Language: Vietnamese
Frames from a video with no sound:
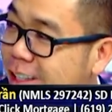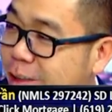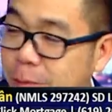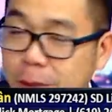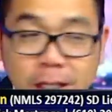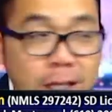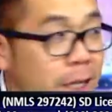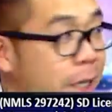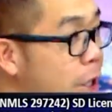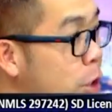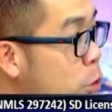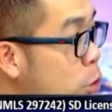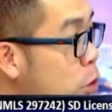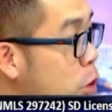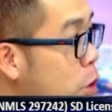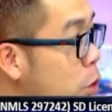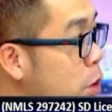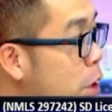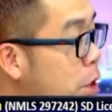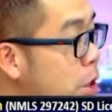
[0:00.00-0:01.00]
mình thấy cái yếu
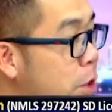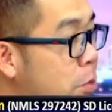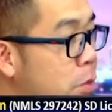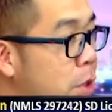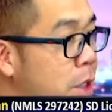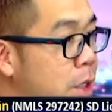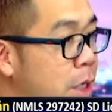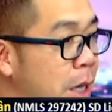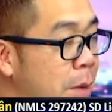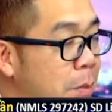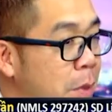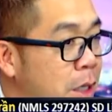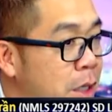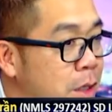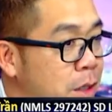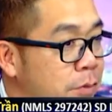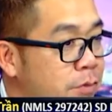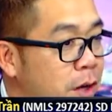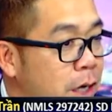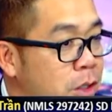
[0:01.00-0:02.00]
tố đó giống như là mình
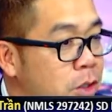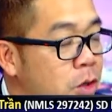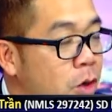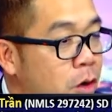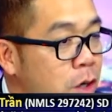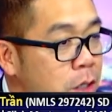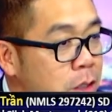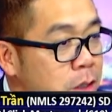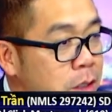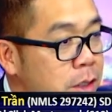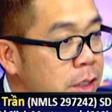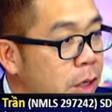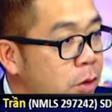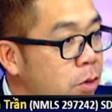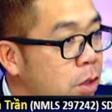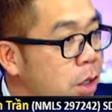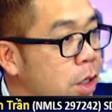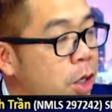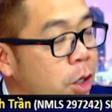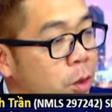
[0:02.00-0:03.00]
phải cho cái người
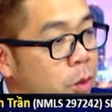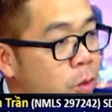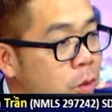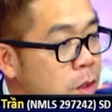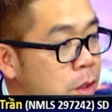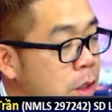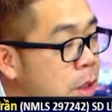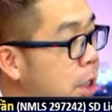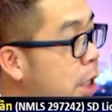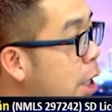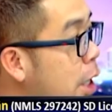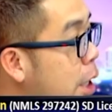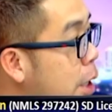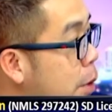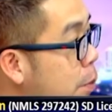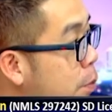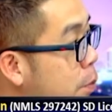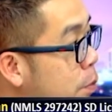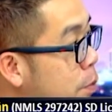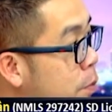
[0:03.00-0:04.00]
seller hiểu được là
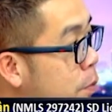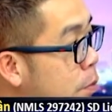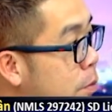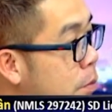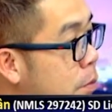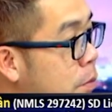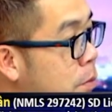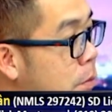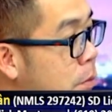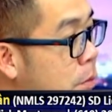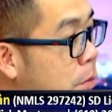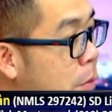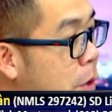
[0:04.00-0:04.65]
um,